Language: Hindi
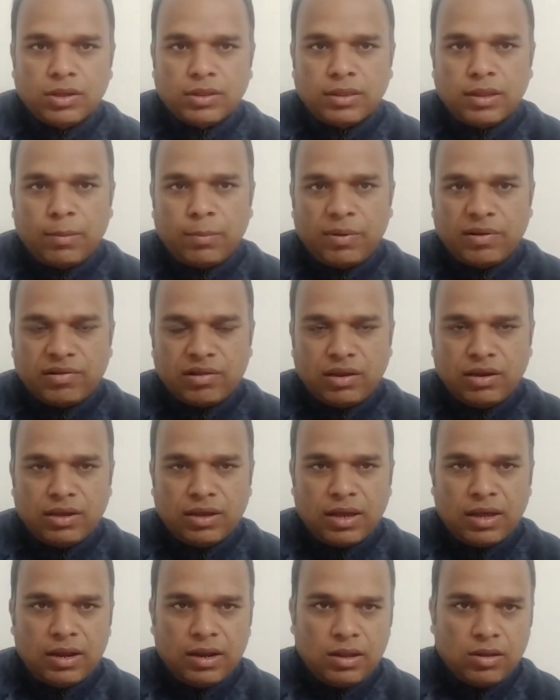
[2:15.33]
इतना पैसा
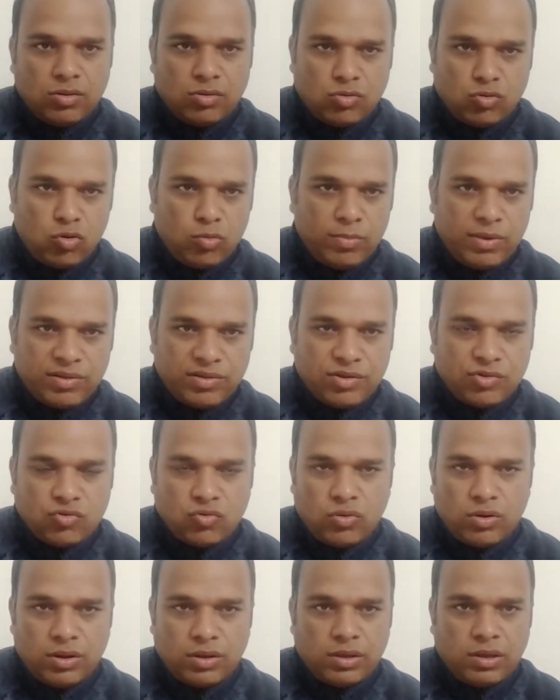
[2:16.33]
निकाला तो मैसेज
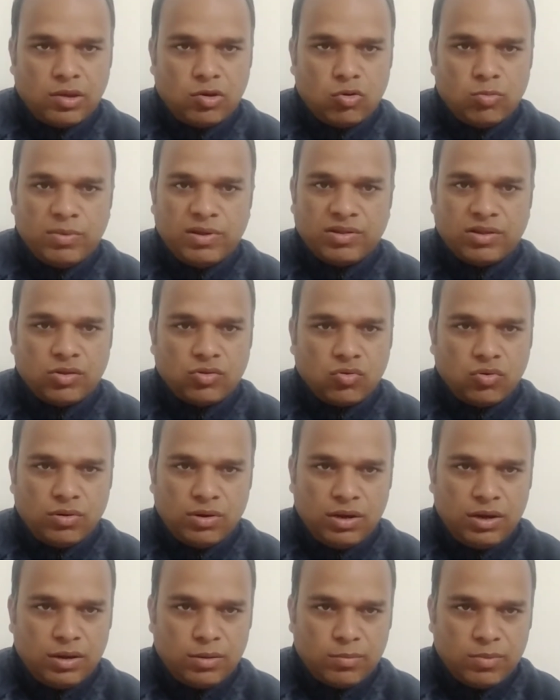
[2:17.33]
को रखिए और मैसेज को
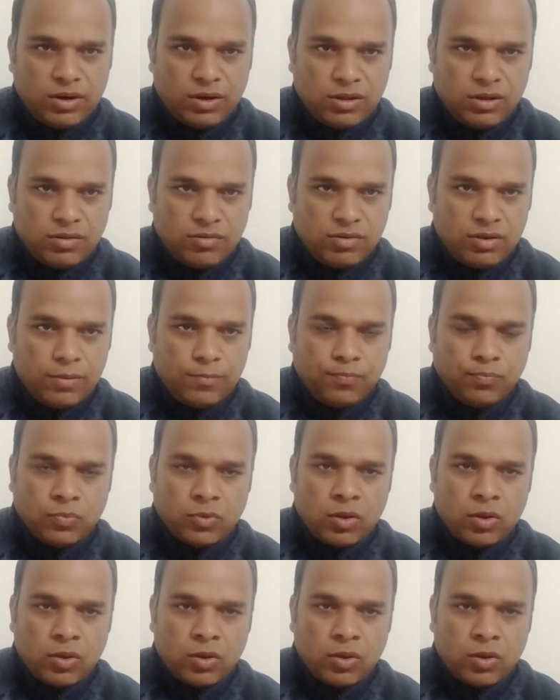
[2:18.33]
डिलीट मत कीजिए